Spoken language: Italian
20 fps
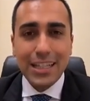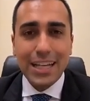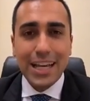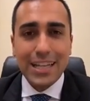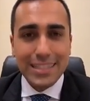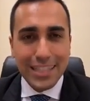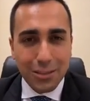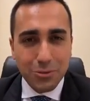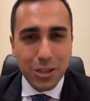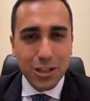È
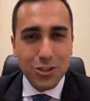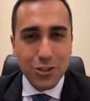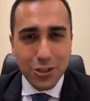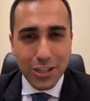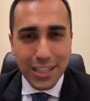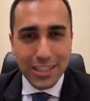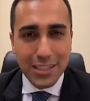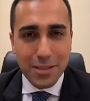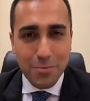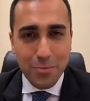stata una
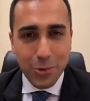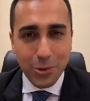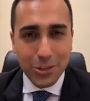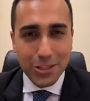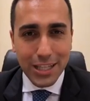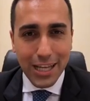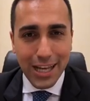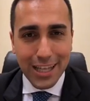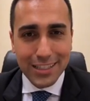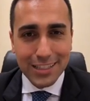giornata
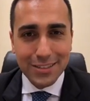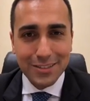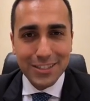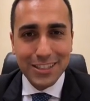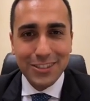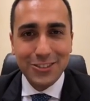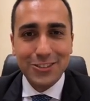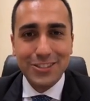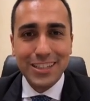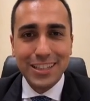importante
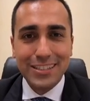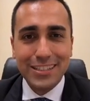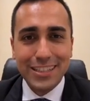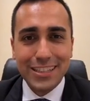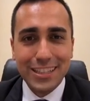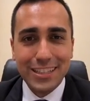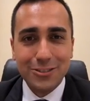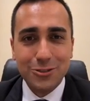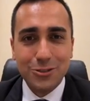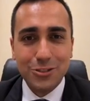perché oltre al
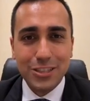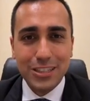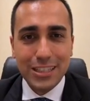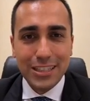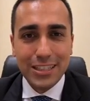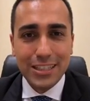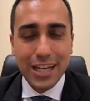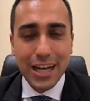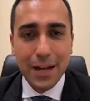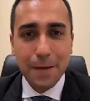decreto
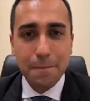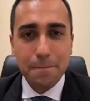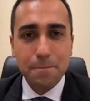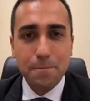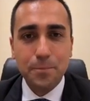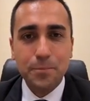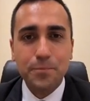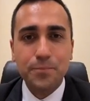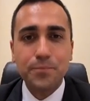dignità